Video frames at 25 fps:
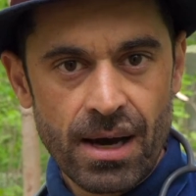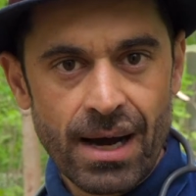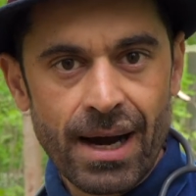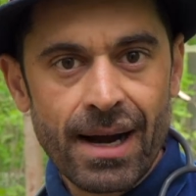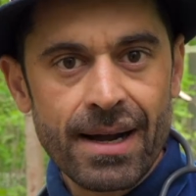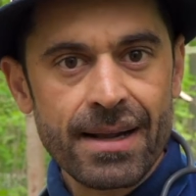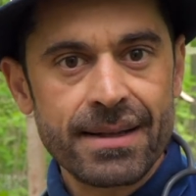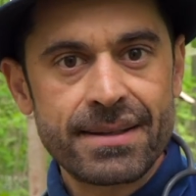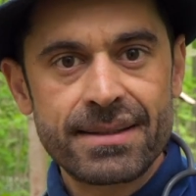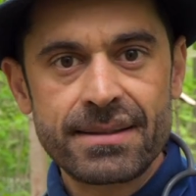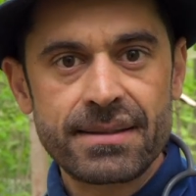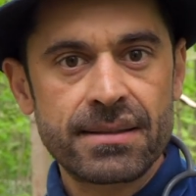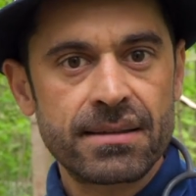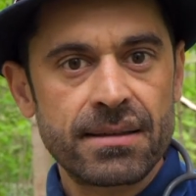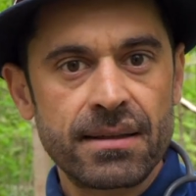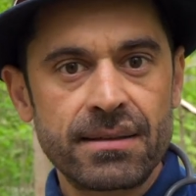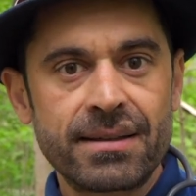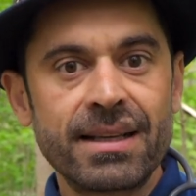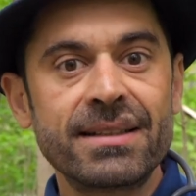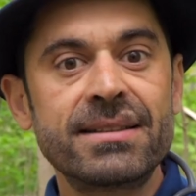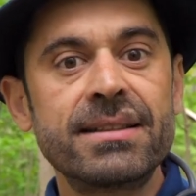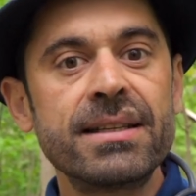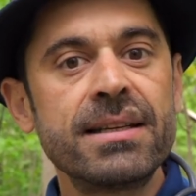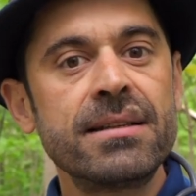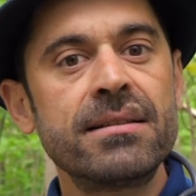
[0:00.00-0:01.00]
als
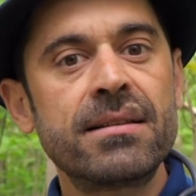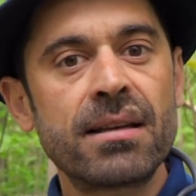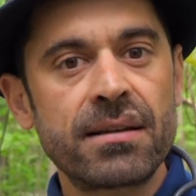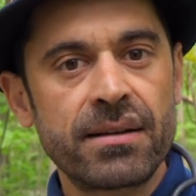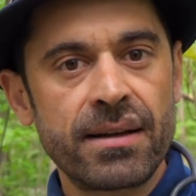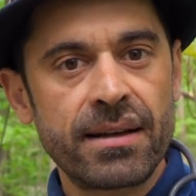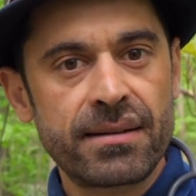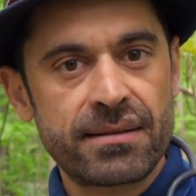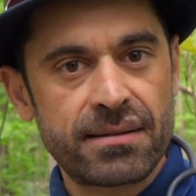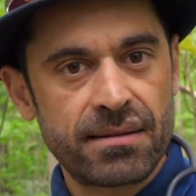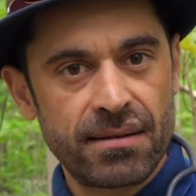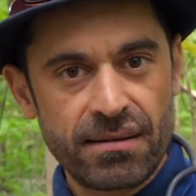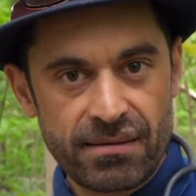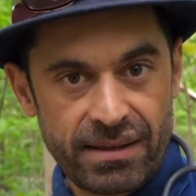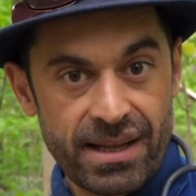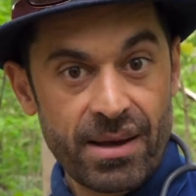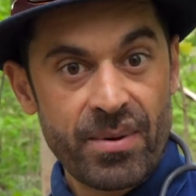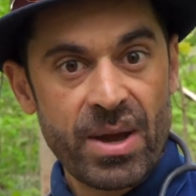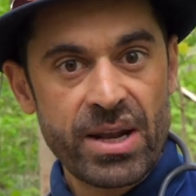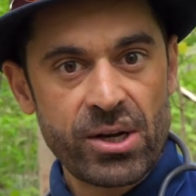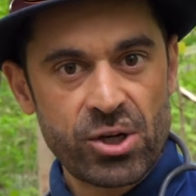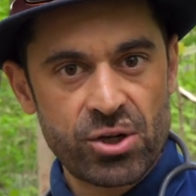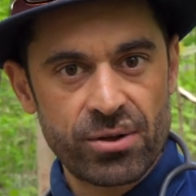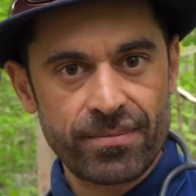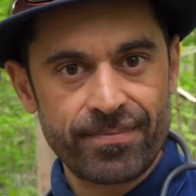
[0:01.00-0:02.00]
das Internet
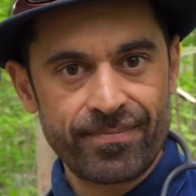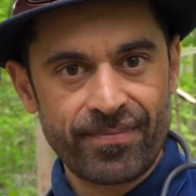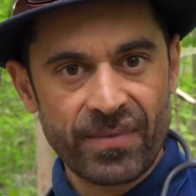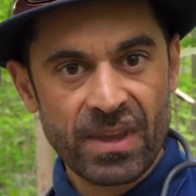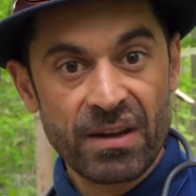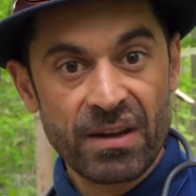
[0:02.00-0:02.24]
der Menschen.